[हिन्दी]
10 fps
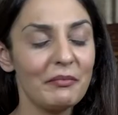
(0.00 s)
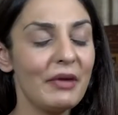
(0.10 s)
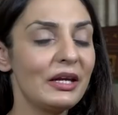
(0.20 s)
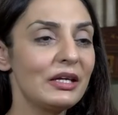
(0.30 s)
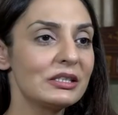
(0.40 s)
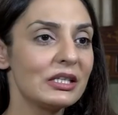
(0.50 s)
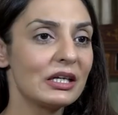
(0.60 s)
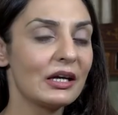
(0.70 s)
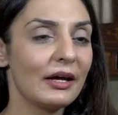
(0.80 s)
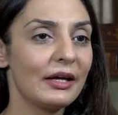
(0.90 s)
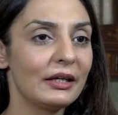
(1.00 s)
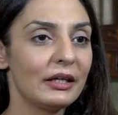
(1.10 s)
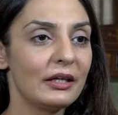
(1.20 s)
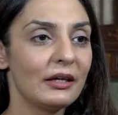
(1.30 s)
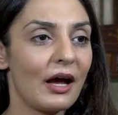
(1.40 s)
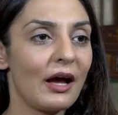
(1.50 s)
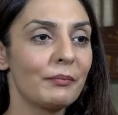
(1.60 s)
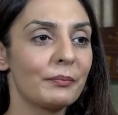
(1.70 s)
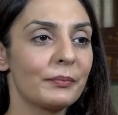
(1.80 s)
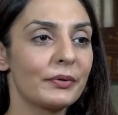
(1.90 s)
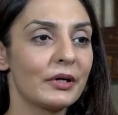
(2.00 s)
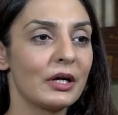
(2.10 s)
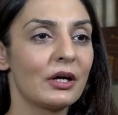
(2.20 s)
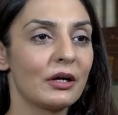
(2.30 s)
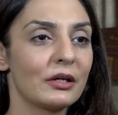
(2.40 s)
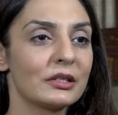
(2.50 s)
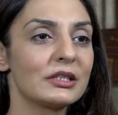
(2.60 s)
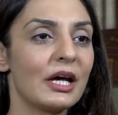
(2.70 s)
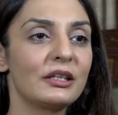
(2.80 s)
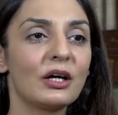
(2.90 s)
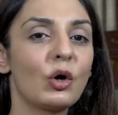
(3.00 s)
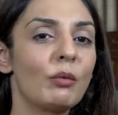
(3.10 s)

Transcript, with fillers: मैंने सीखा है कि आप ज़्यादा